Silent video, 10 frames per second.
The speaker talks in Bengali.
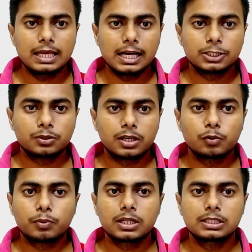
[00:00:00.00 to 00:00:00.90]
একশোটার
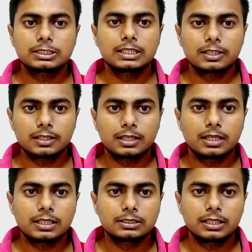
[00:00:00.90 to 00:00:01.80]
উপরে দেশের
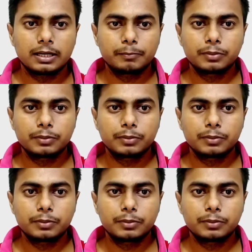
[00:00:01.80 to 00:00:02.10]
যে